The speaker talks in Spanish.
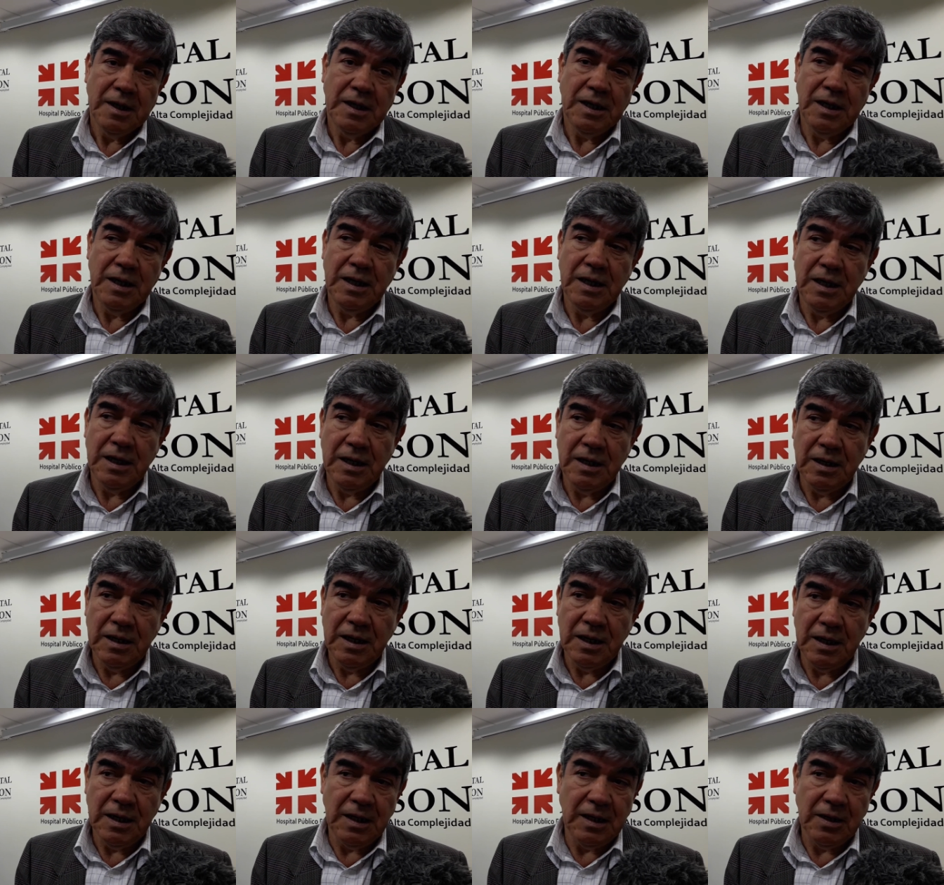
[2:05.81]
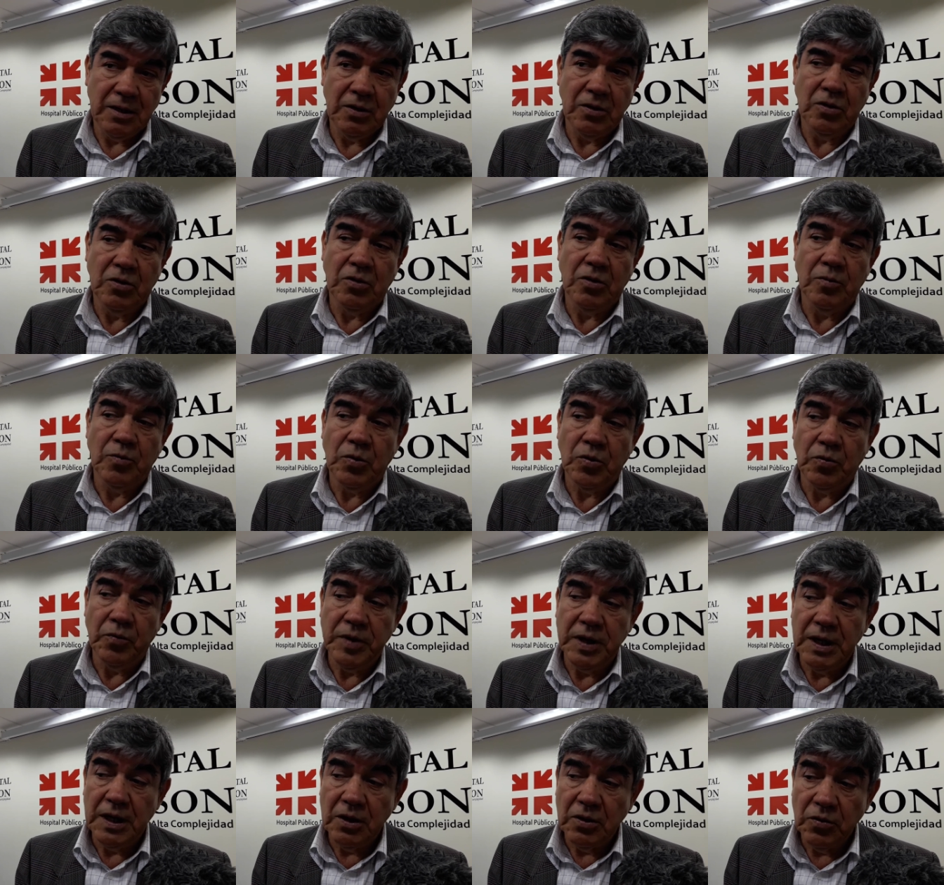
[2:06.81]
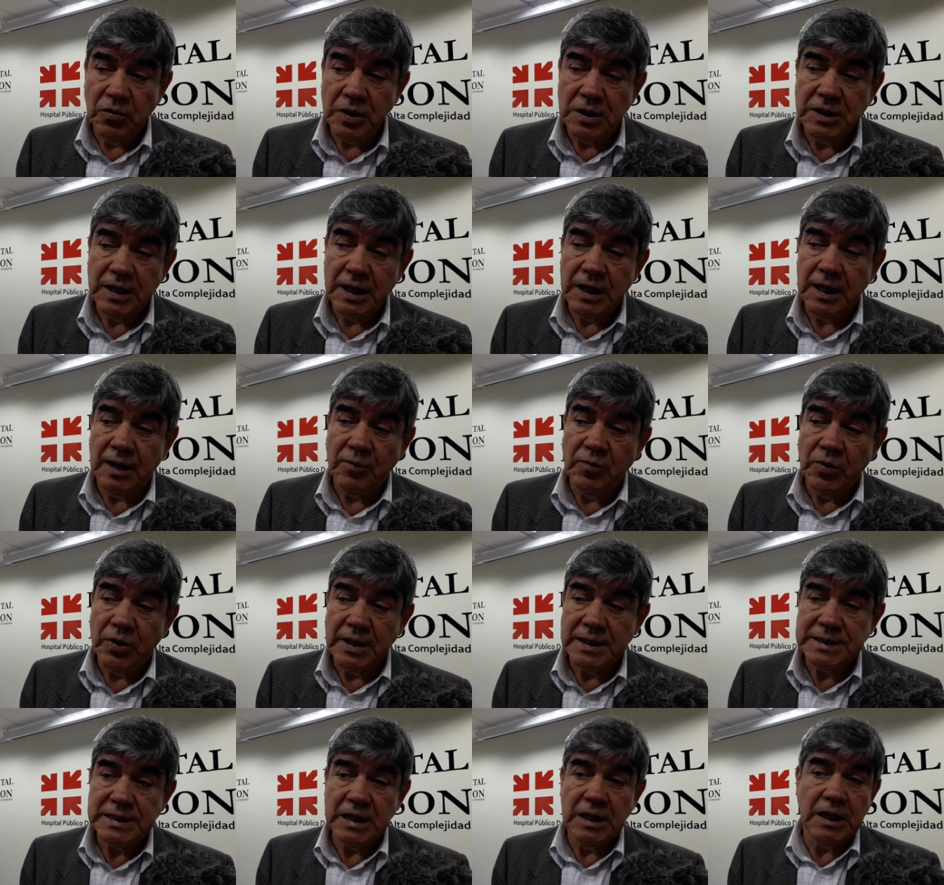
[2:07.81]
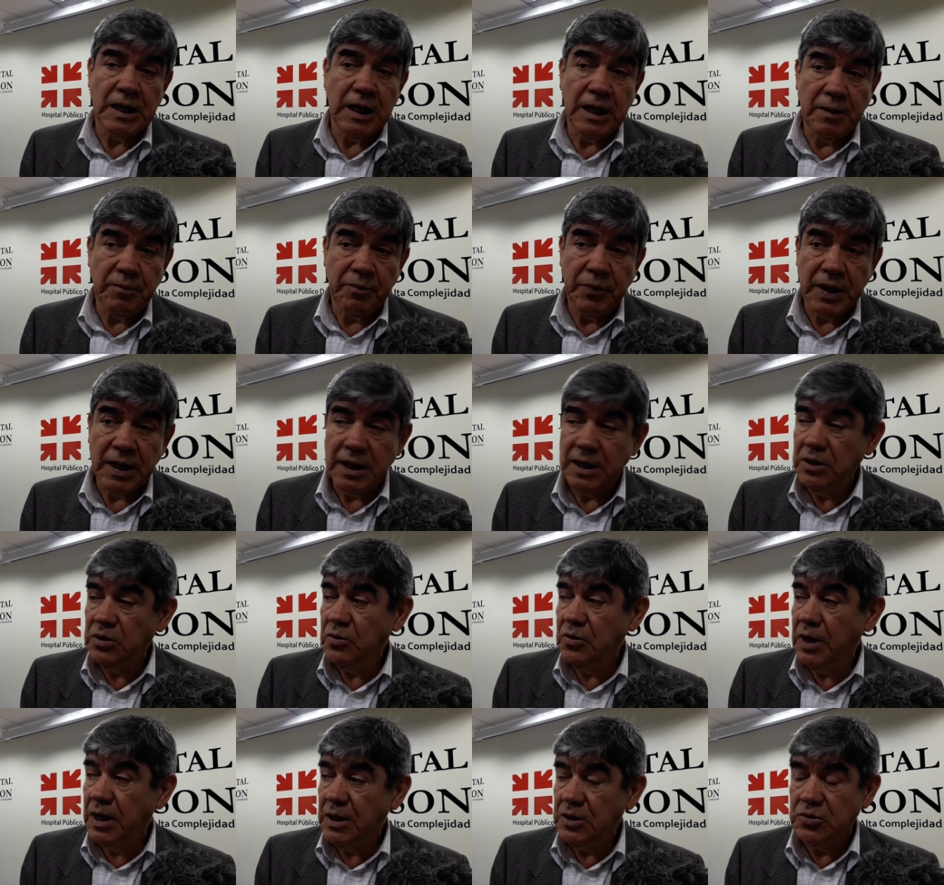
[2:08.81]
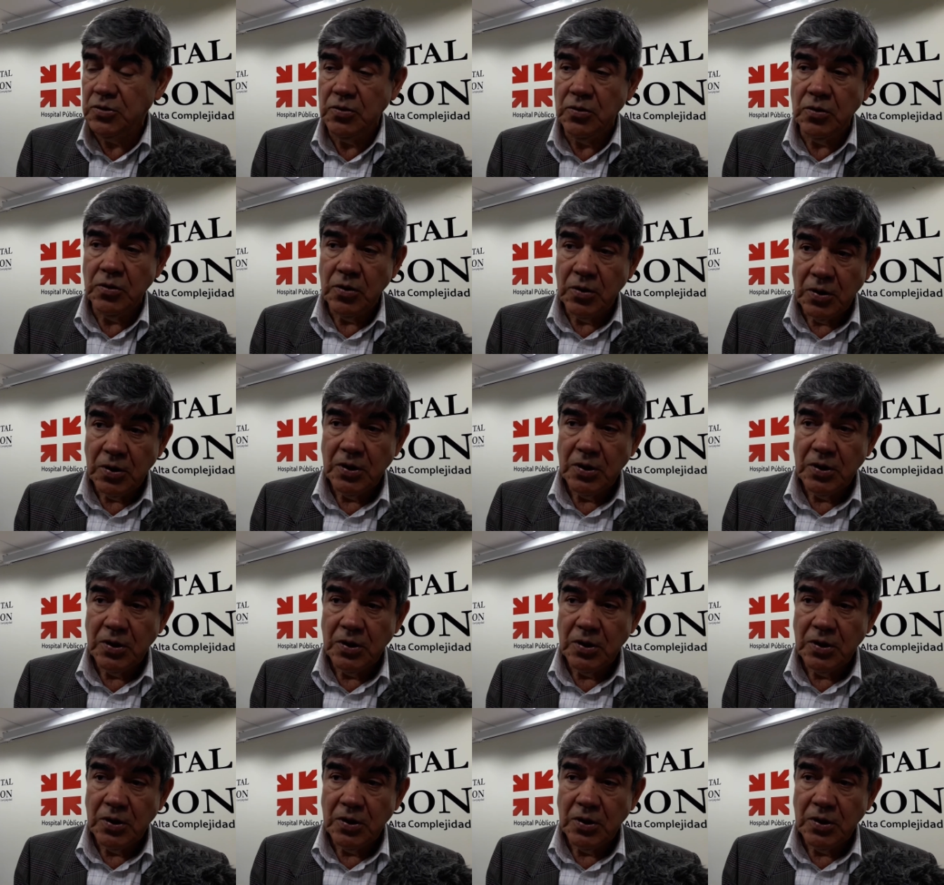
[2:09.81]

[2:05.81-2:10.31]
Y como bien lo destacamos recién en el pequeño acto,